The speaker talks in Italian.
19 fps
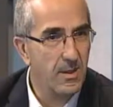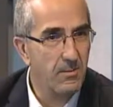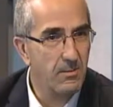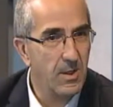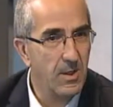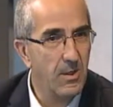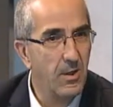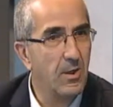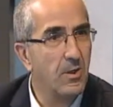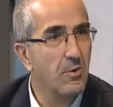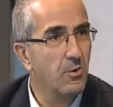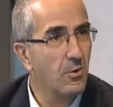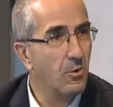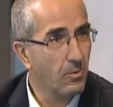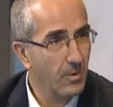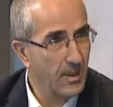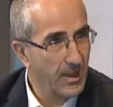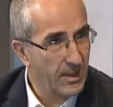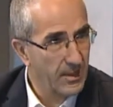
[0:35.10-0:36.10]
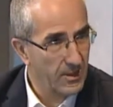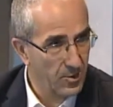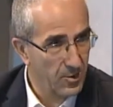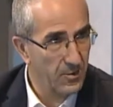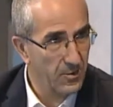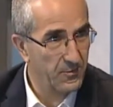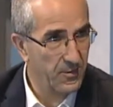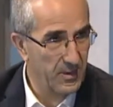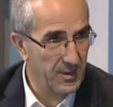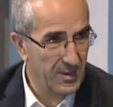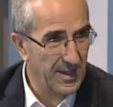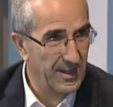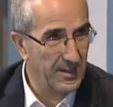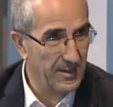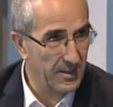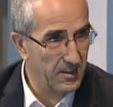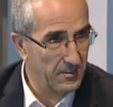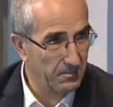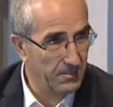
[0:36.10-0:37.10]
di milioni sono quelli che sono già
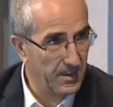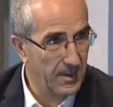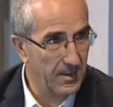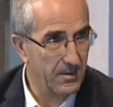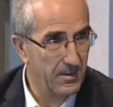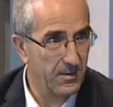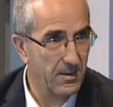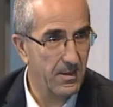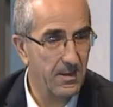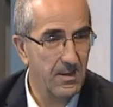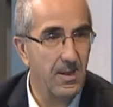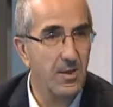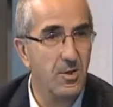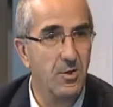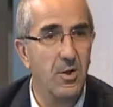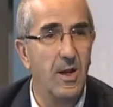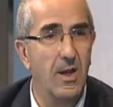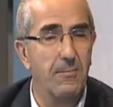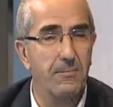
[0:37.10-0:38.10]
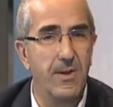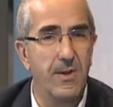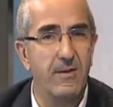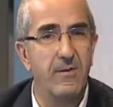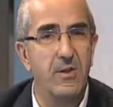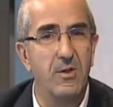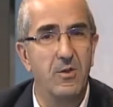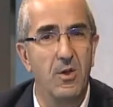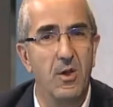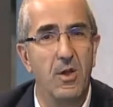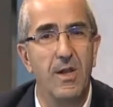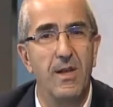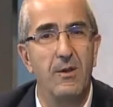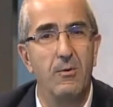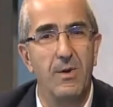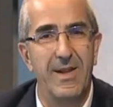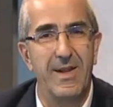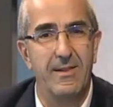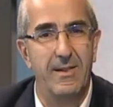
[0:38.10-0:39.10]
stati spesi, sì, adesso ecco, la previsione è
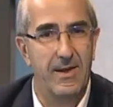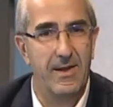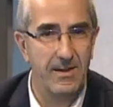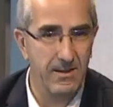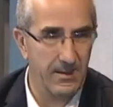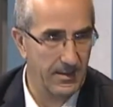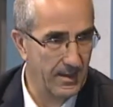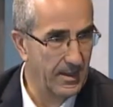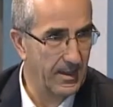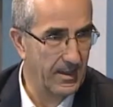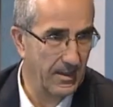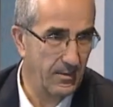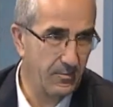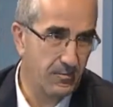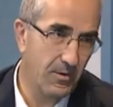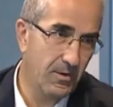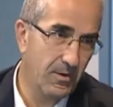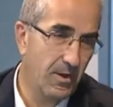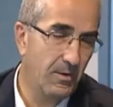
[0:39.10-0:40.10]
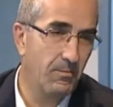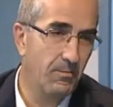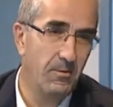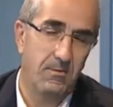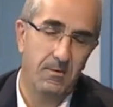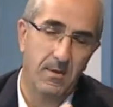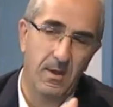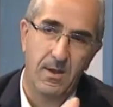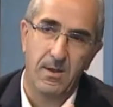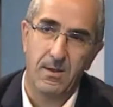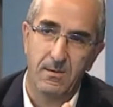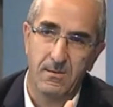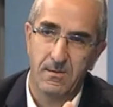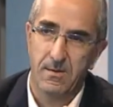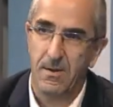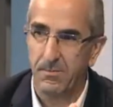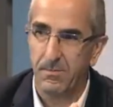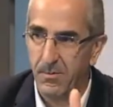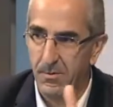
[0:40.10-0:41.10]
una trentina, cioè siamo già
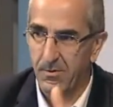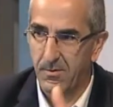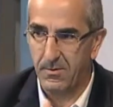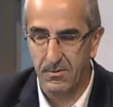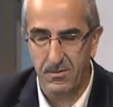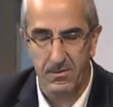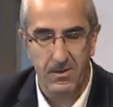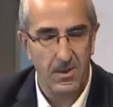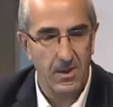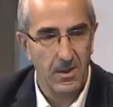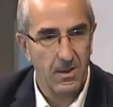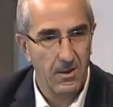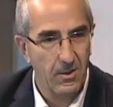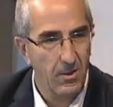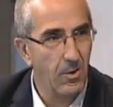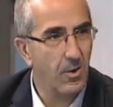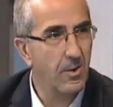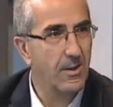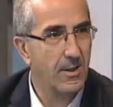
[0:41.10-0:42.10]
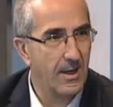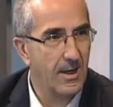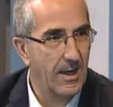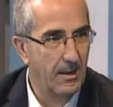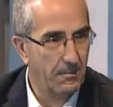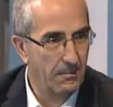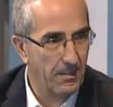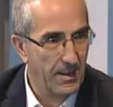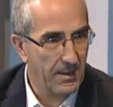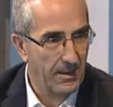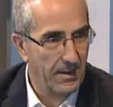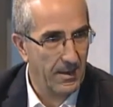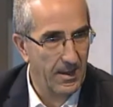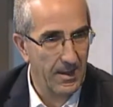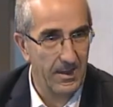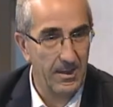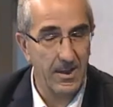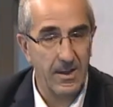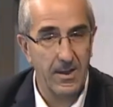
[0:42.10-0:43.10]
diciamo oltre la
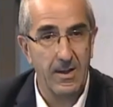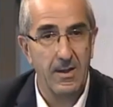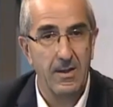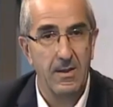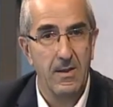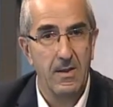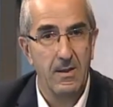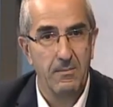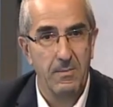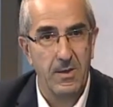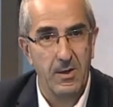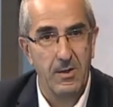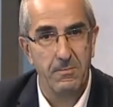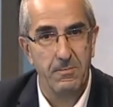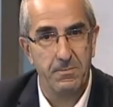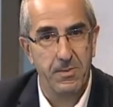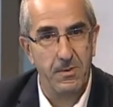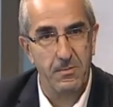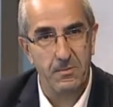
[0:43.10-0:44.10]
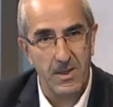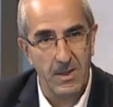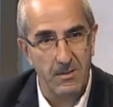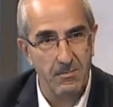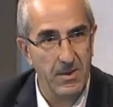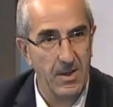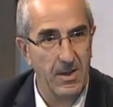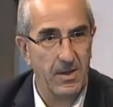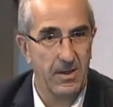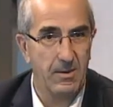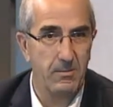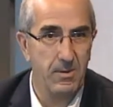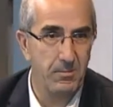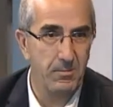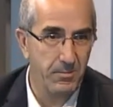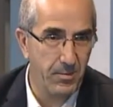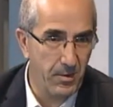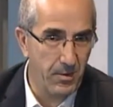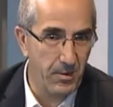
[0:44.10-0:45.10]
metà del... Però il problema che
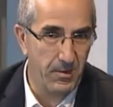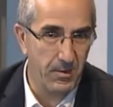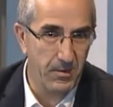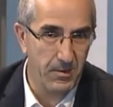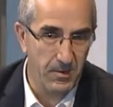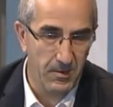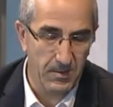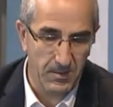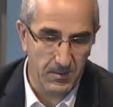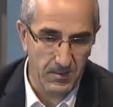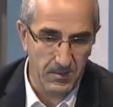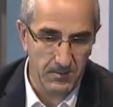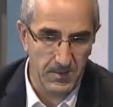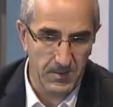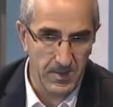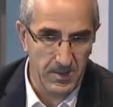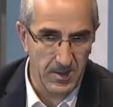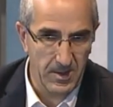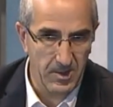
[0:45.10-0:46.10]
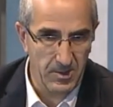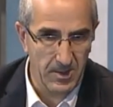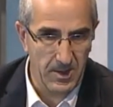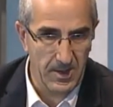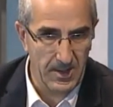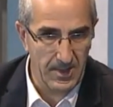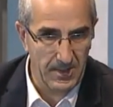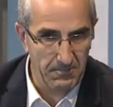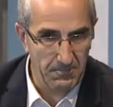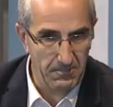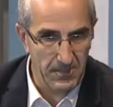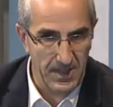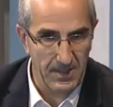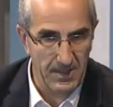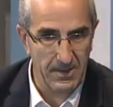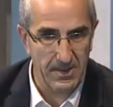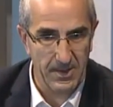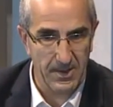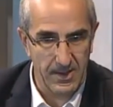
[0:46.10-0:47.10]
mi pongo come assessore
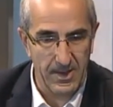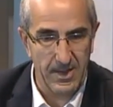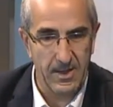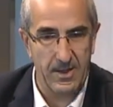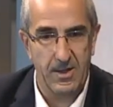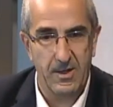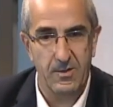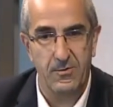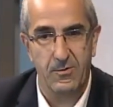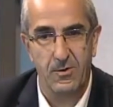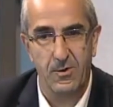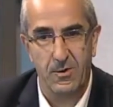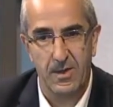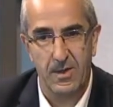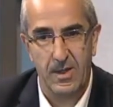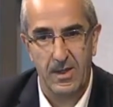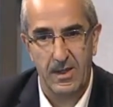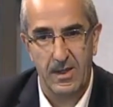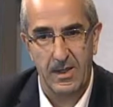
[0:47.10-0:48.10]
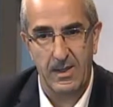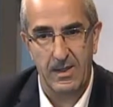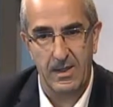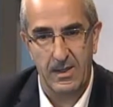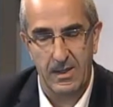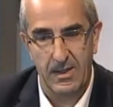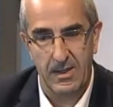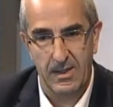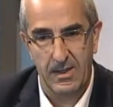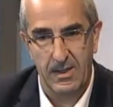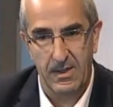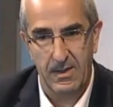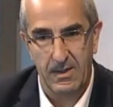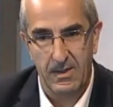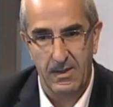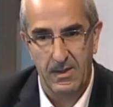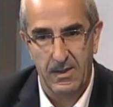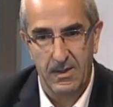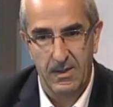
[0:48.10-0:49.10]
all'ambiente della regione è... è
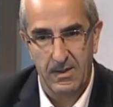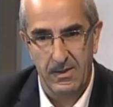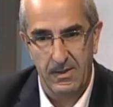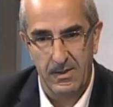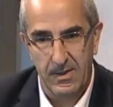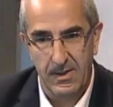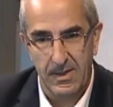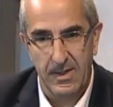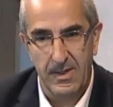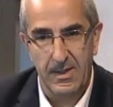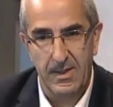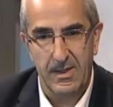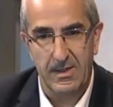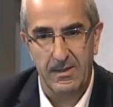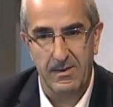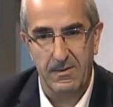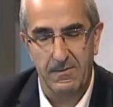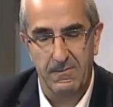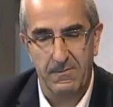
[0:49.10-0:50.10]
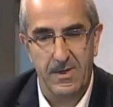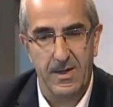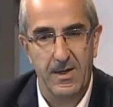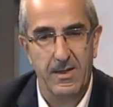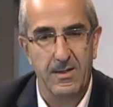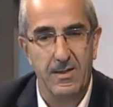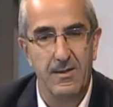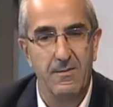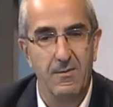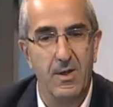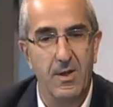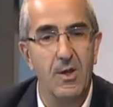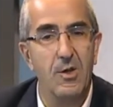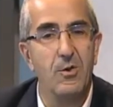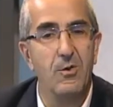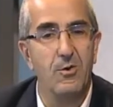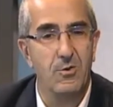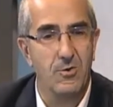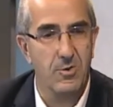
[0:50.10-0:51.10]
di eh, fare attenzione
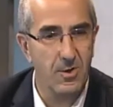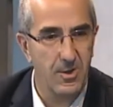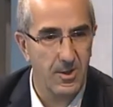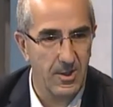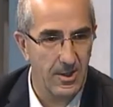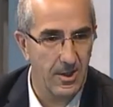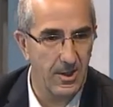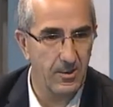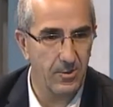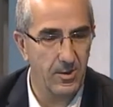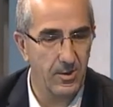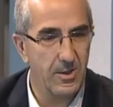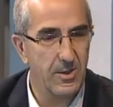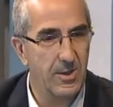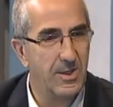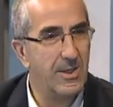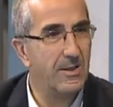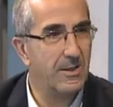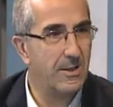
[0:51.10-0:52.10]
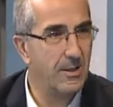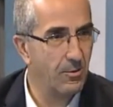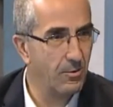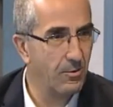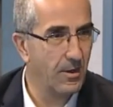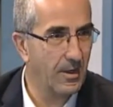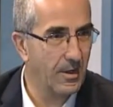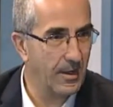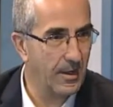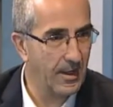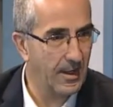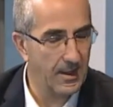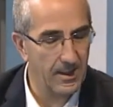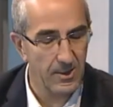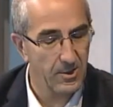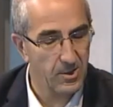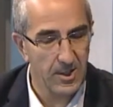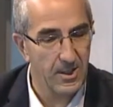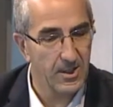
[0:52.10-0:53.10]
non soltanto ai siti
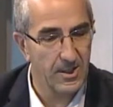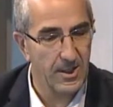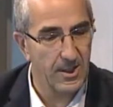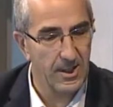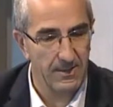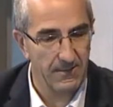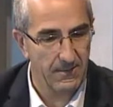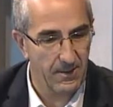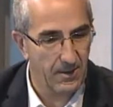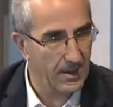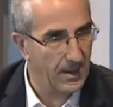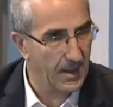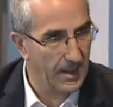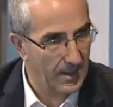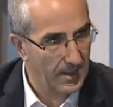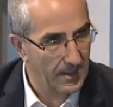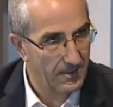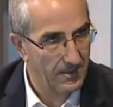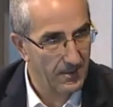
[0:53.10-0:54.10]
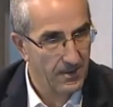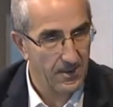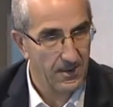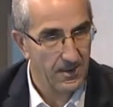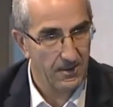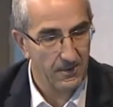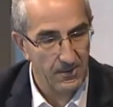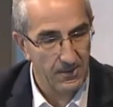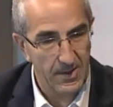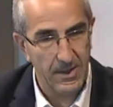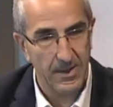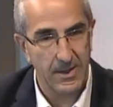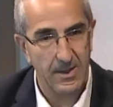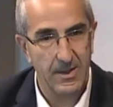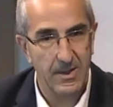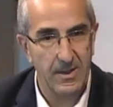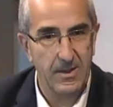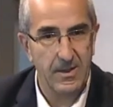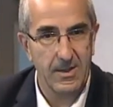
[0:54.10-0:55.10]
nucleari, ai siti nazionali,
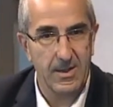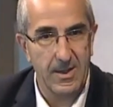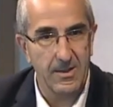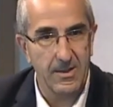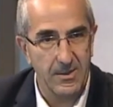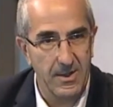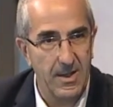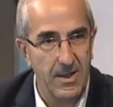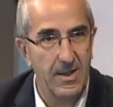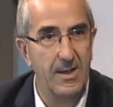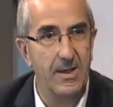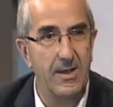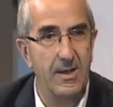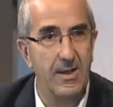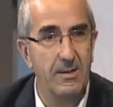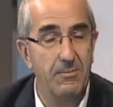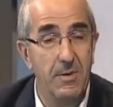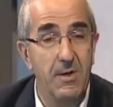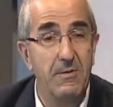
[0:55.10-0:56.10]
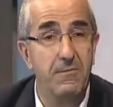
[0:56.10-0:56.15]
quindi Casale, ma